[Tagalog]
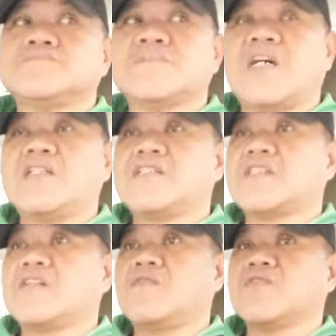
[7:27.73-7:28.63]
dahil
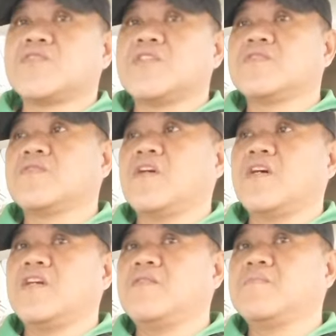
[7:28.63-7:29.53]
sa cause na to
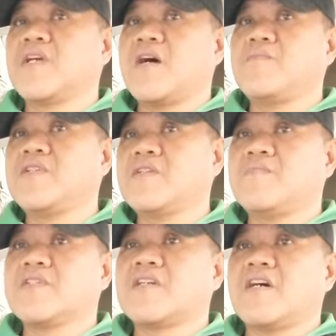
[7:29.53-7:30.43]
ay maraming
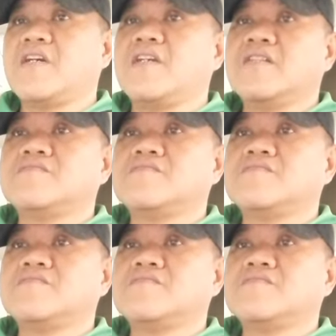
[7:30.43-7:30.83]
namatay